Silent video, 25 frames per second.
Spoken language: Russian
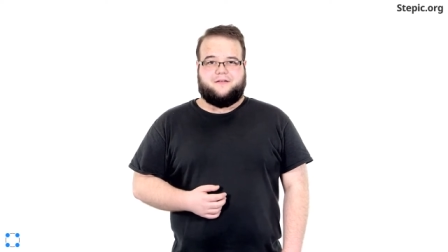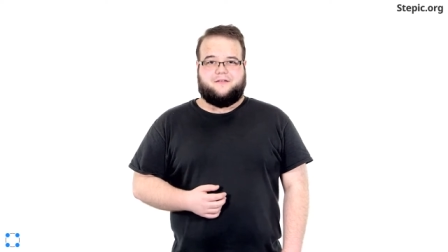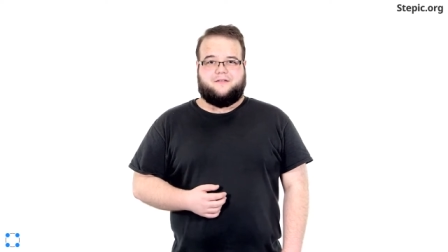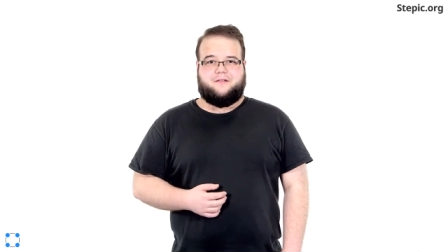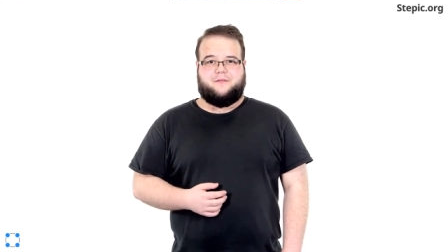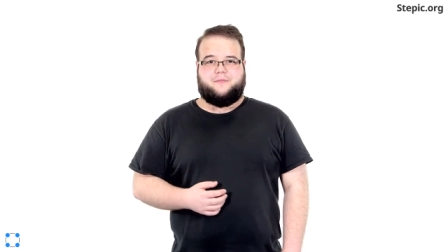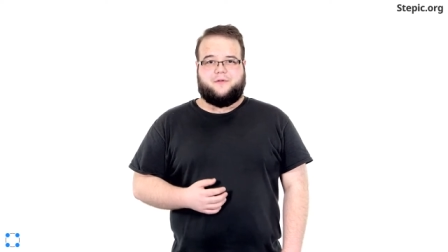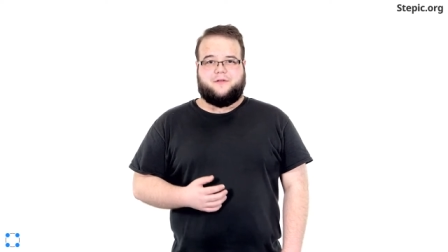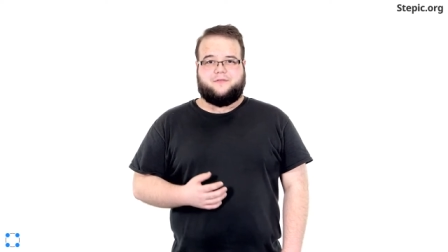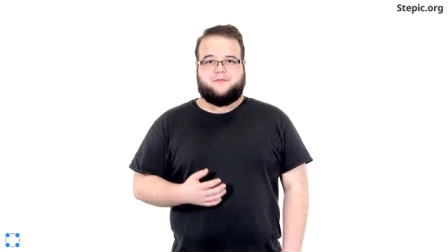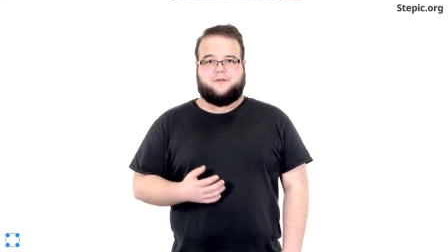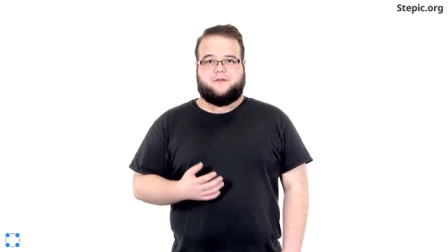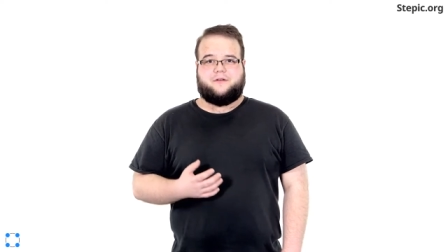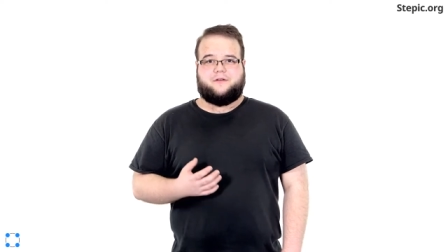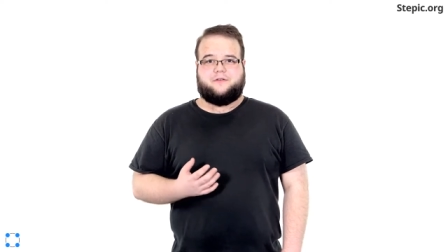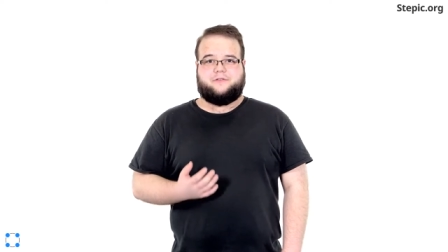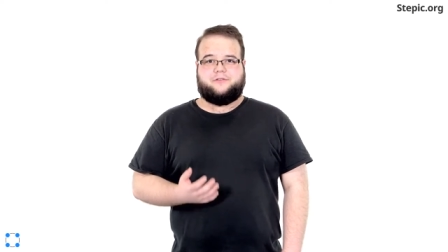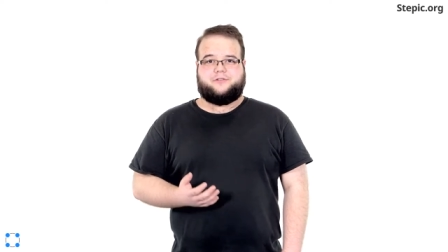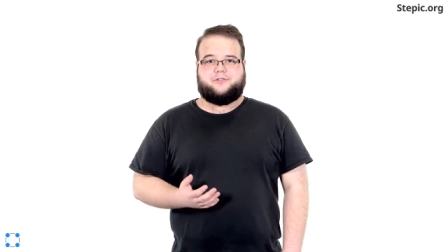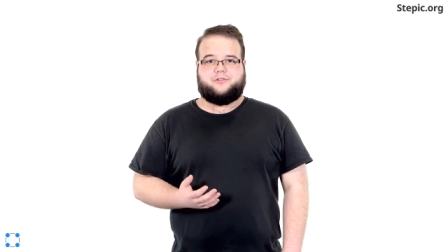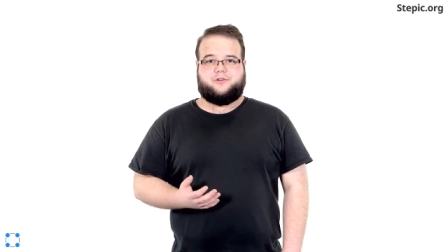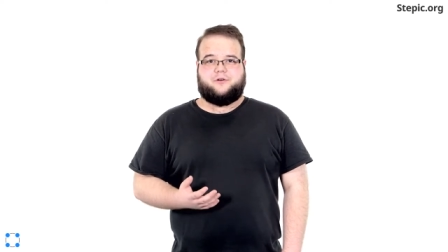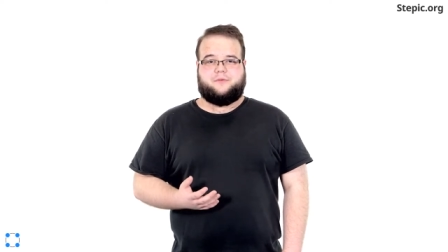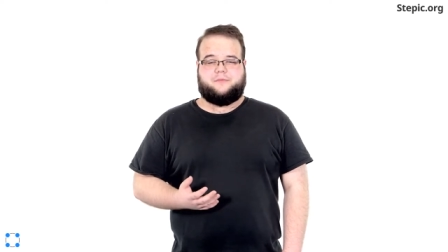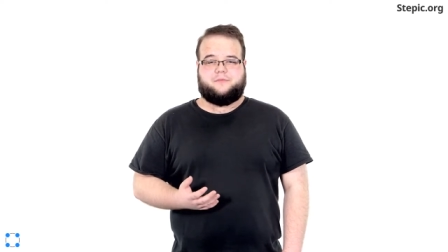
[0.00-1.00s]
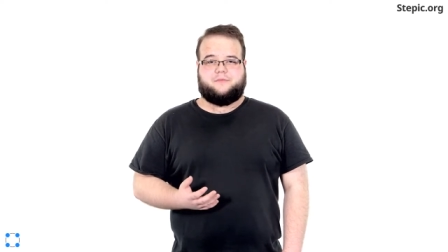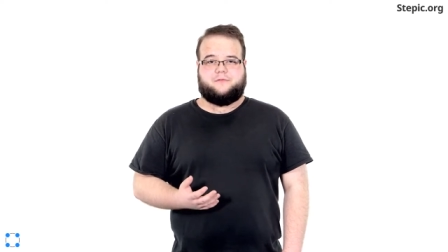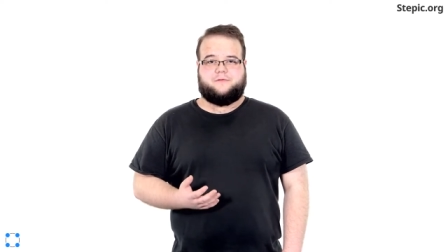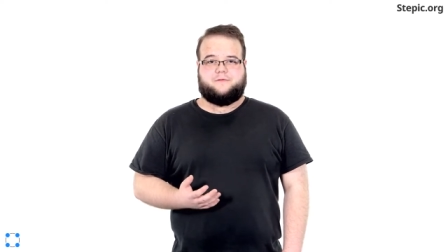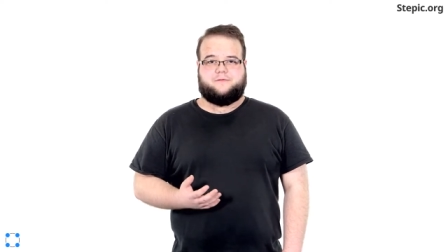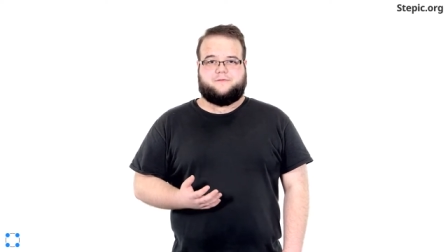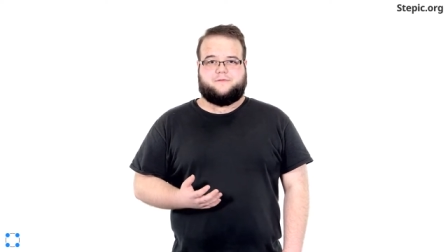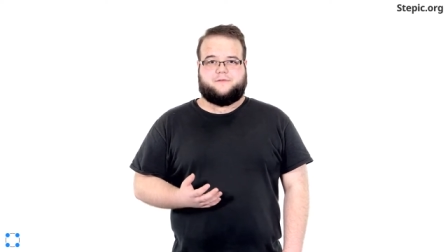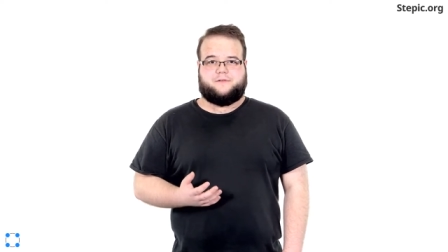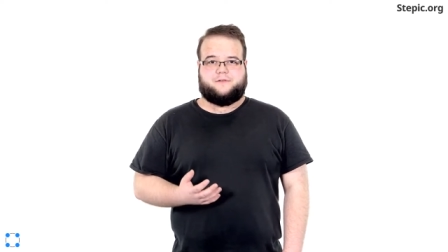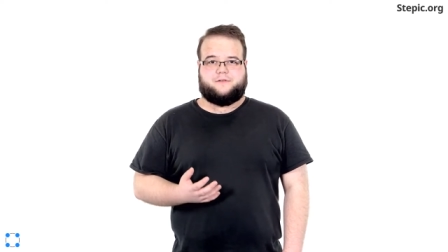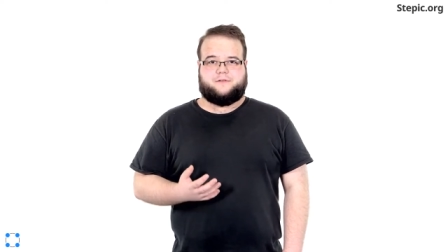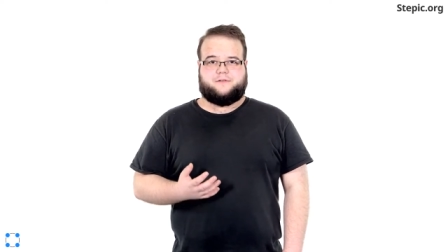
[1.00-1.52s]
Во-первых, ключом
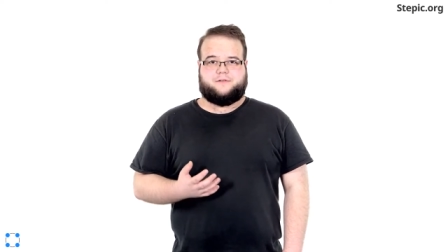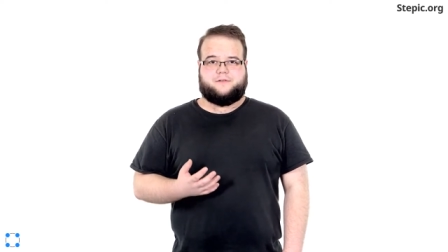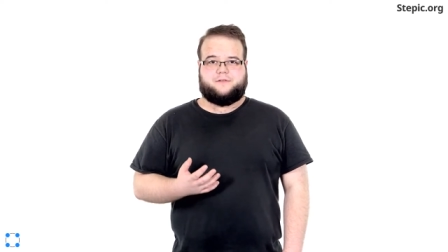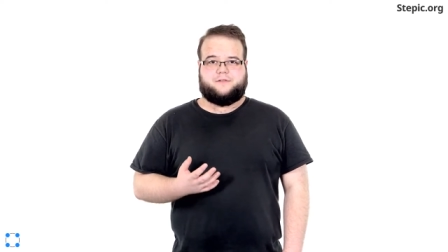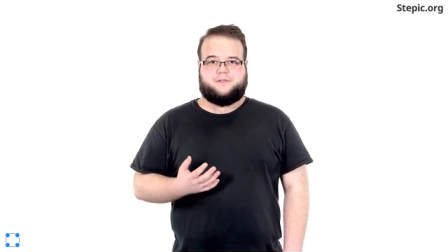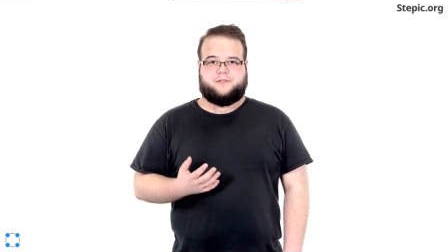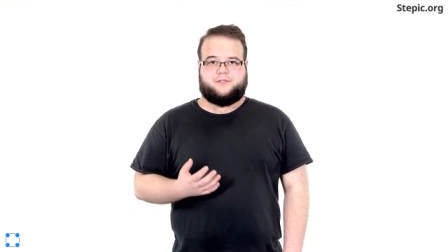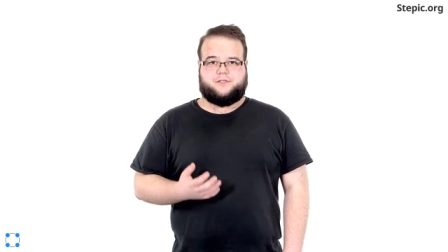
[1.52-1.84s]
в